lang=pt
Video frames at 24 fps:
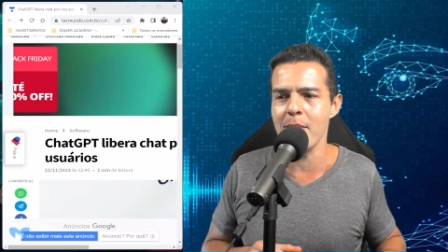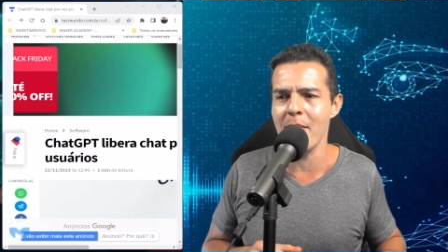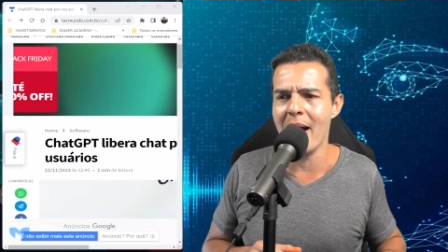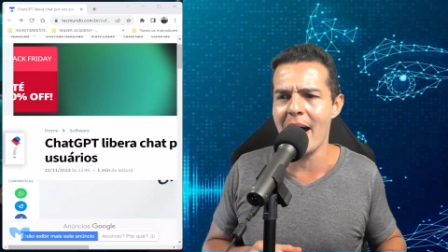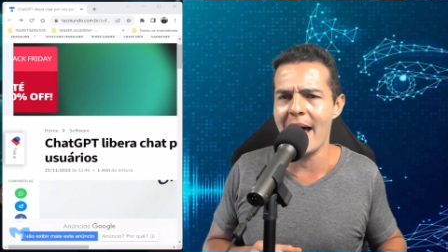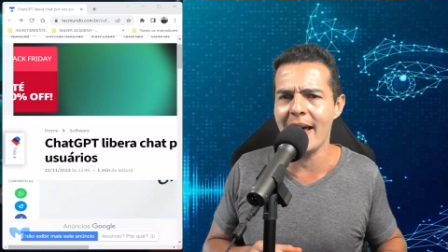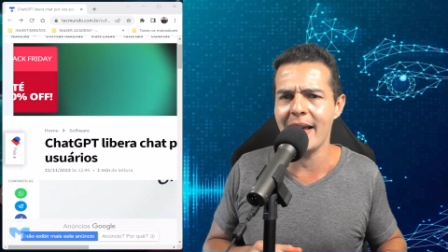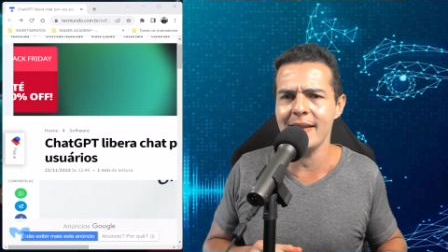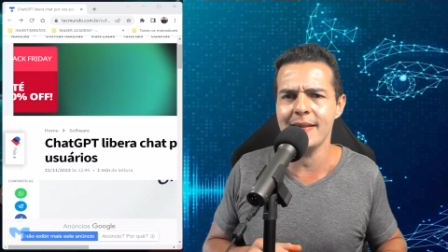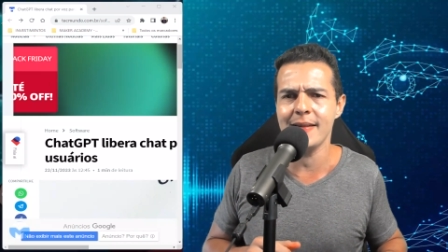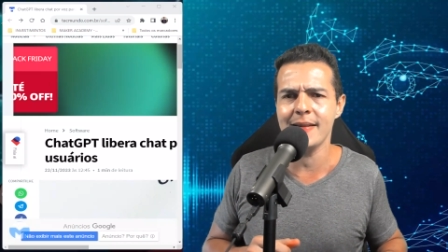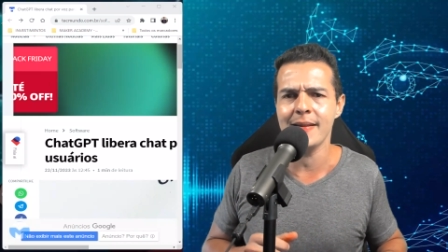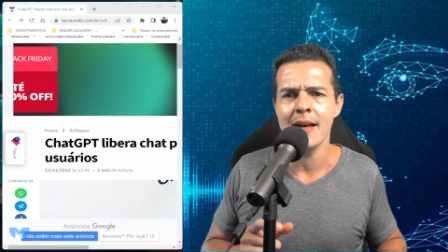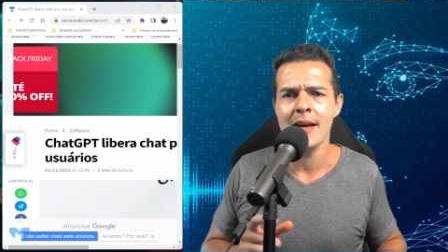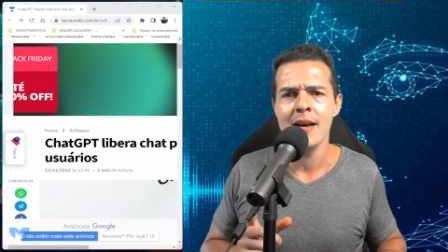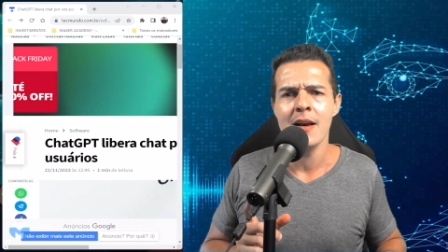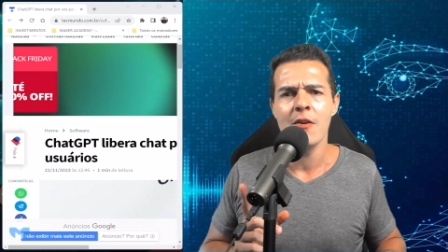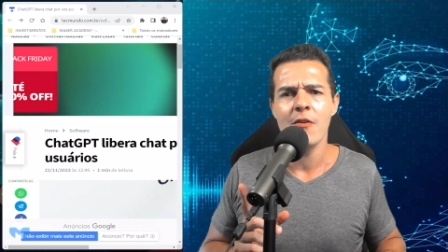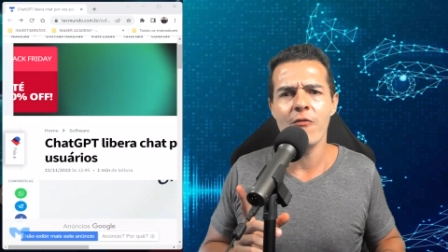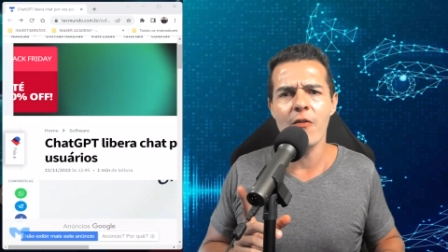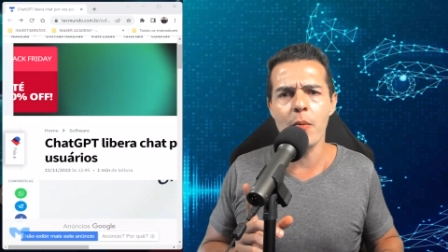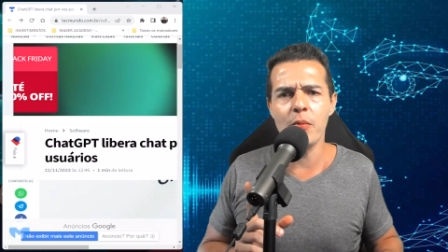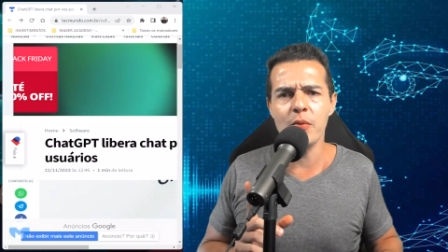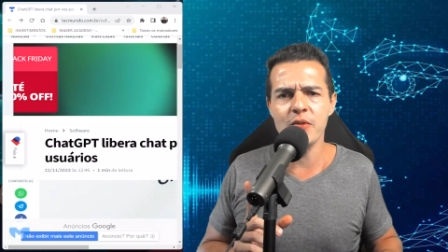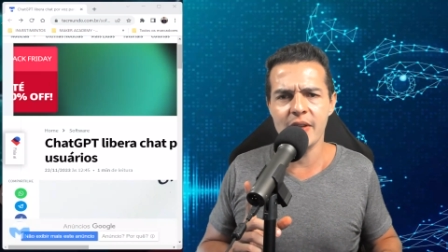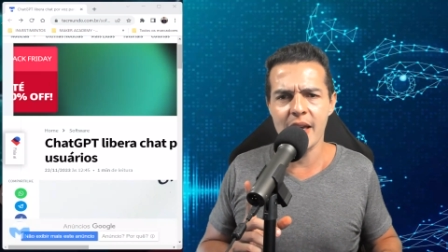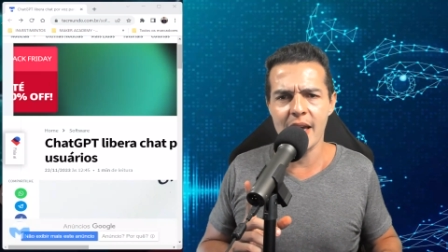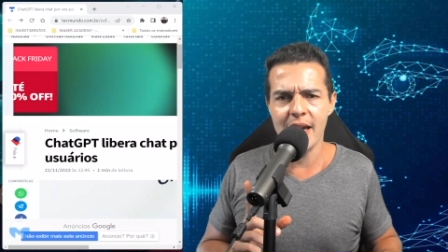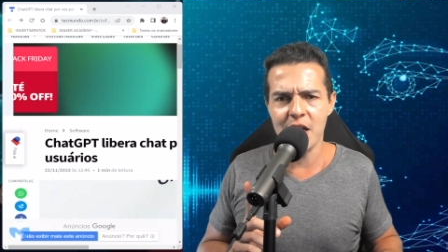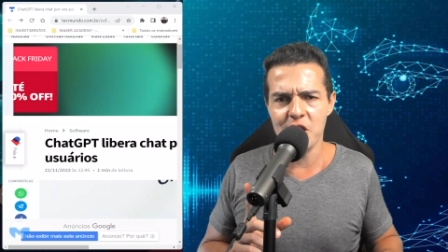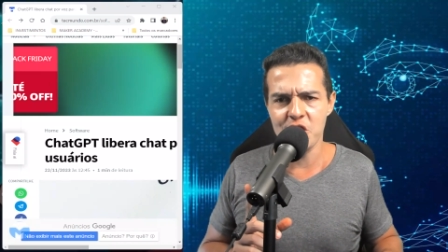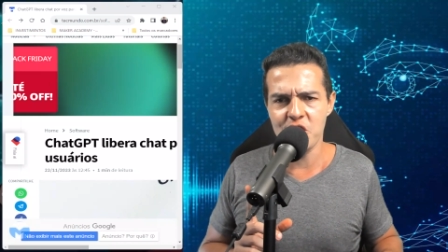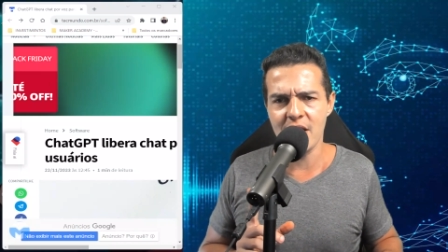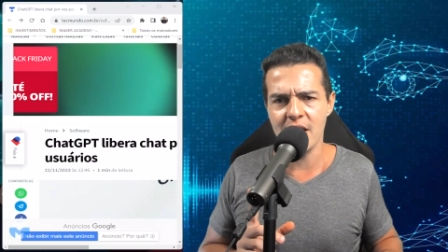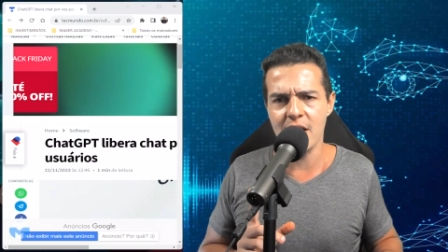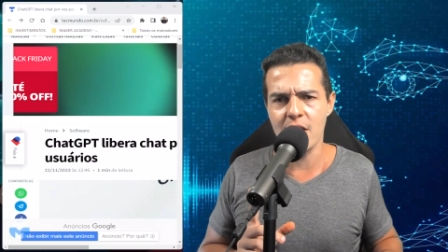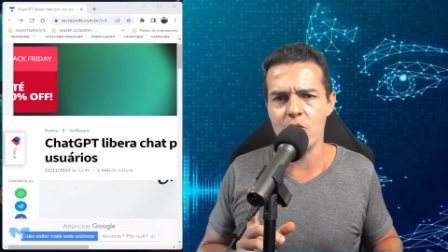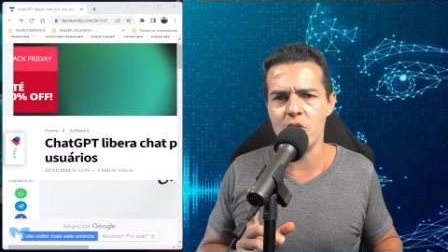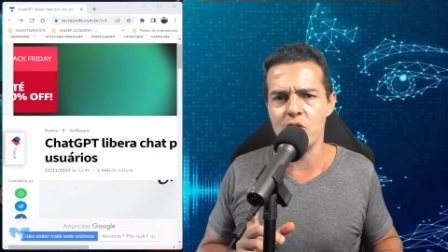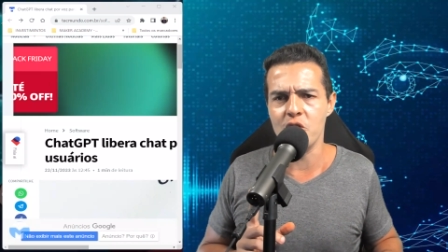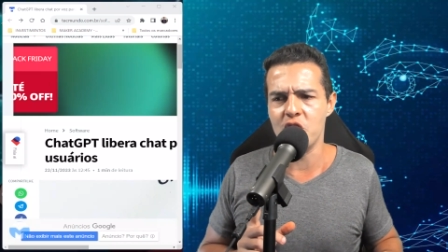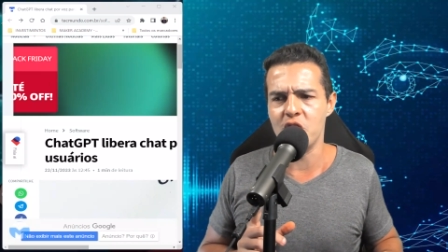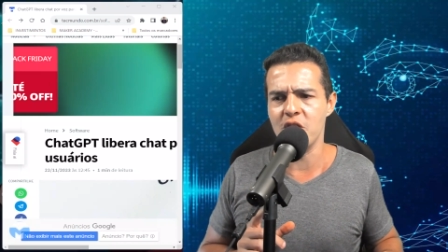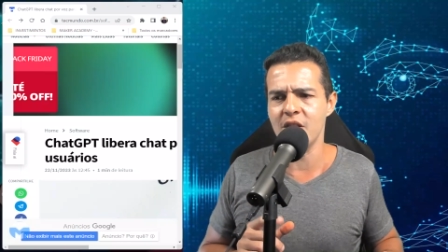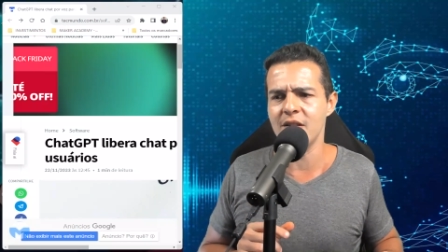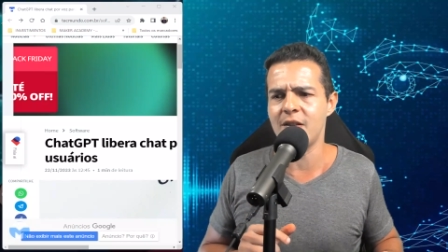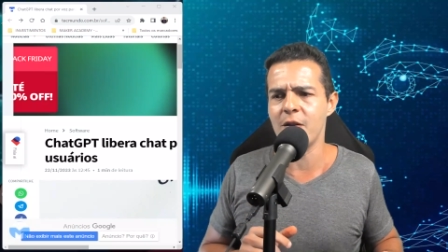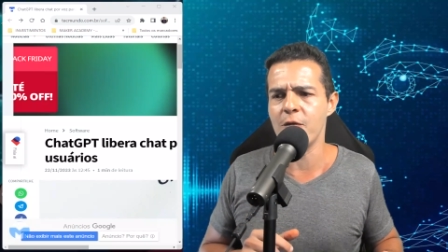mas vamos reagir à
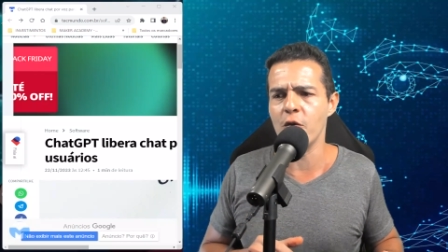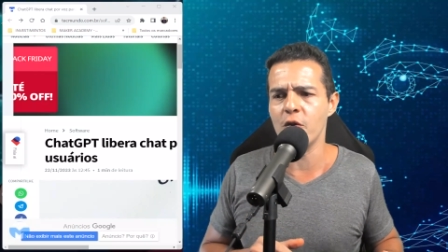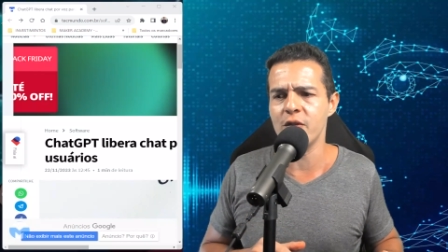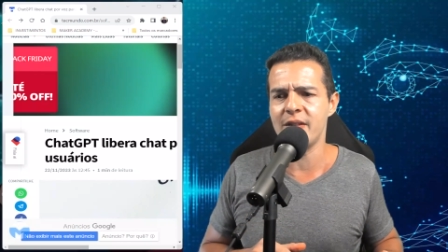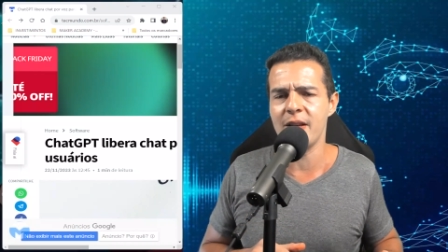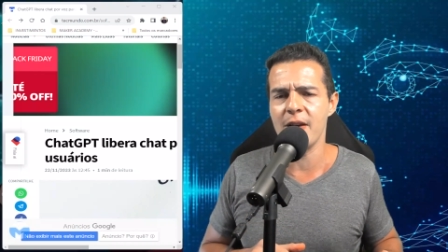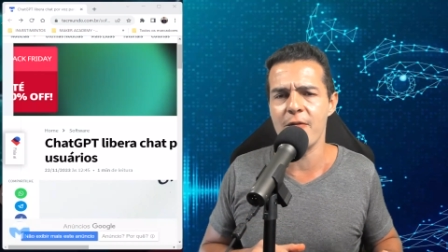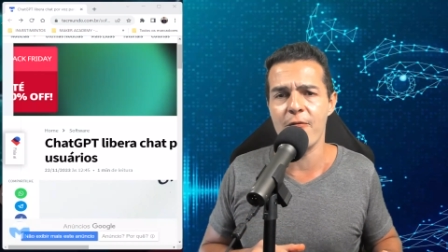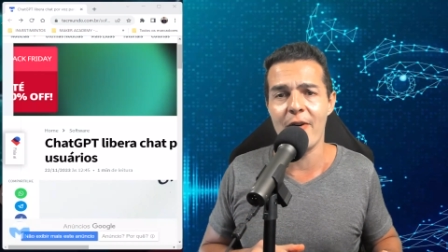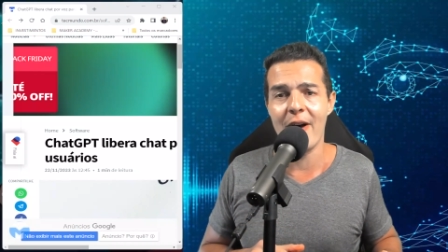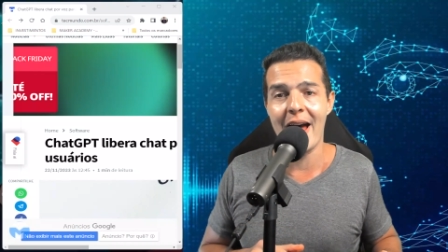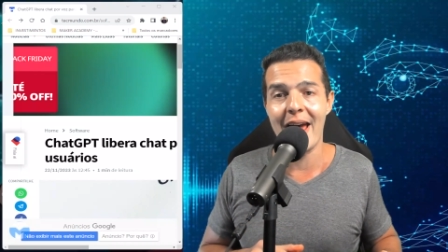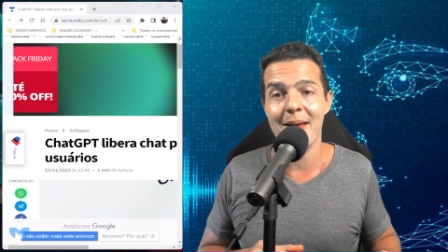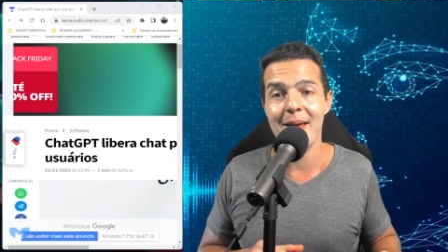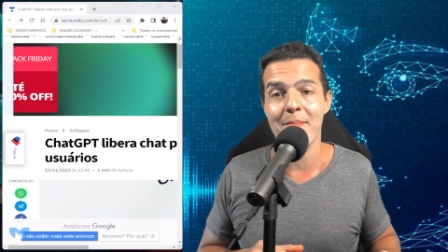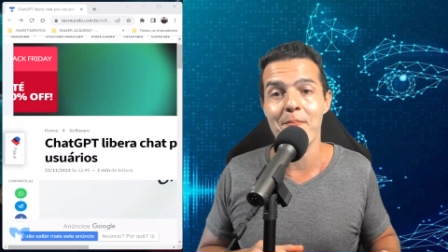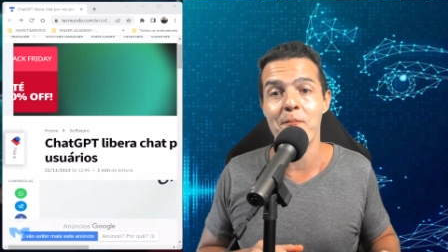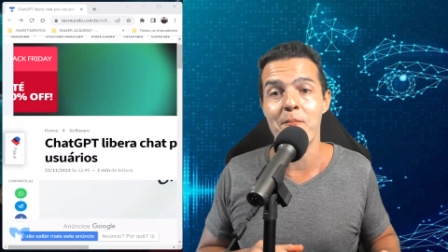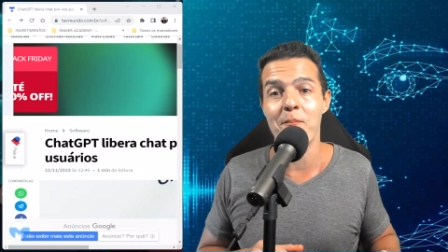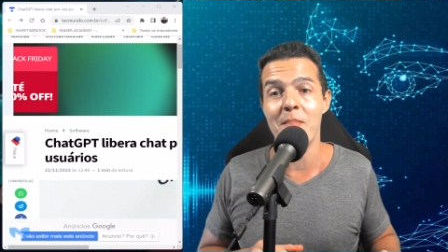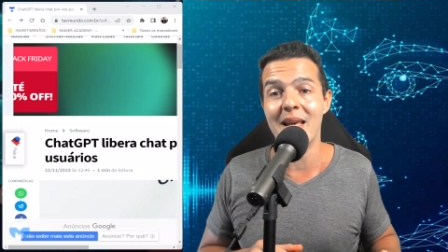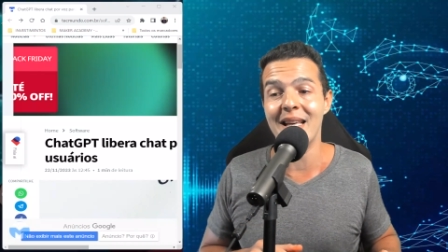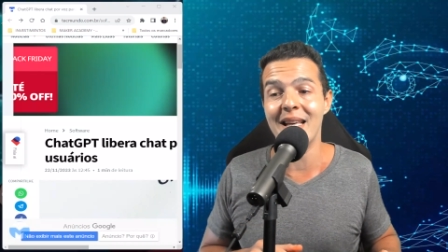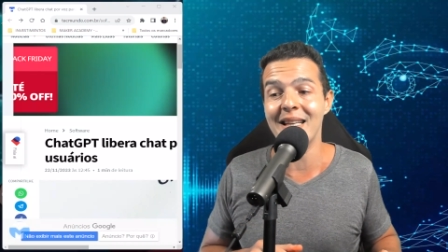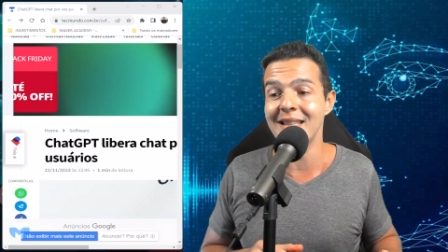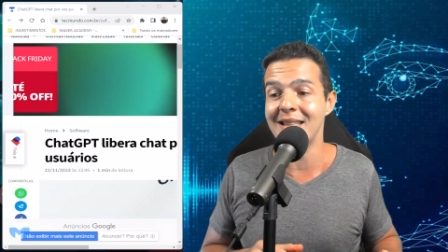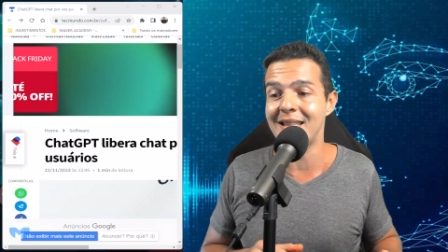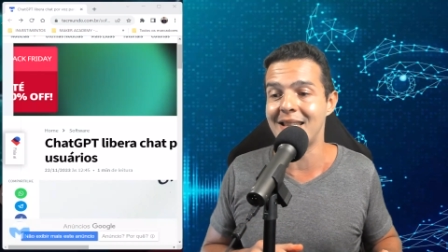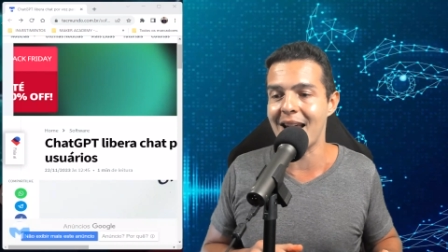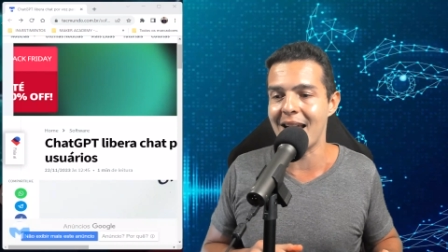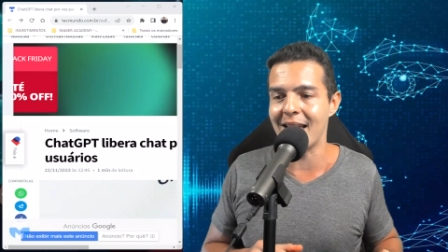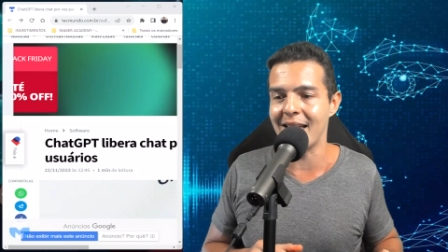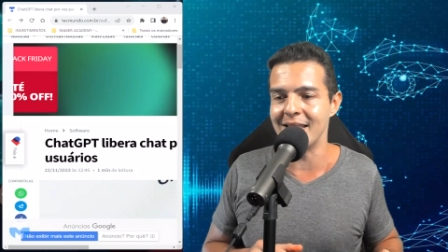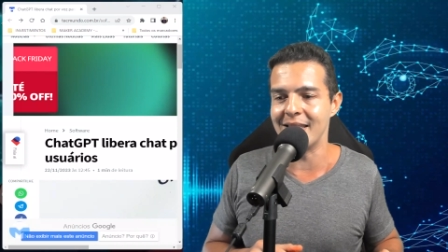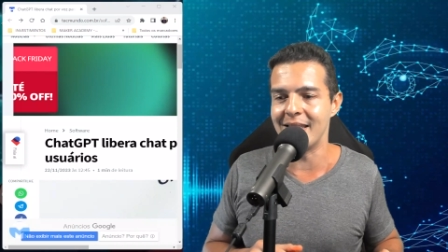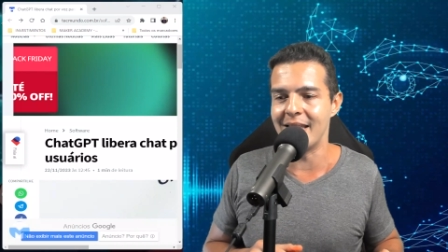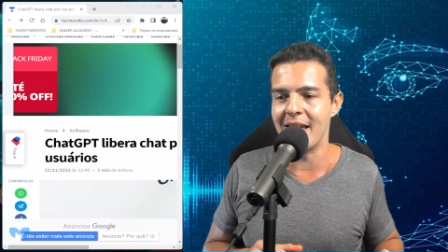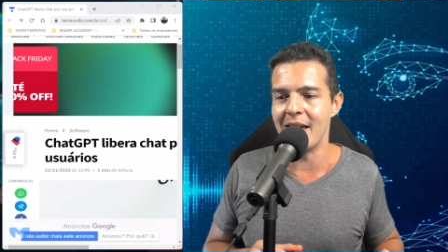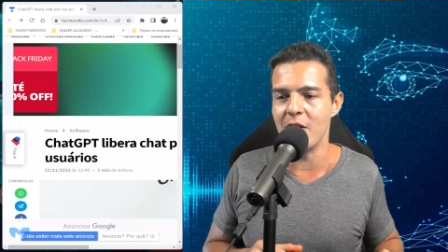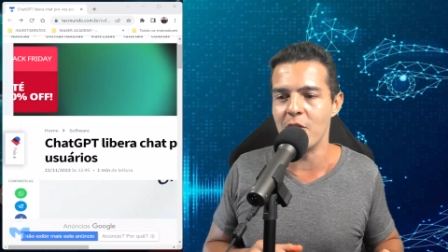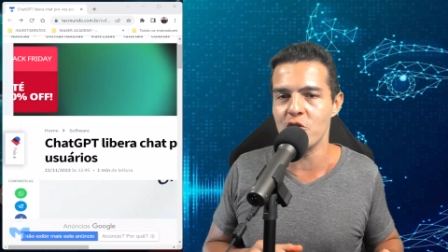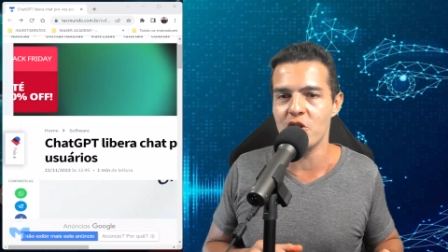notícia e você vai me entender.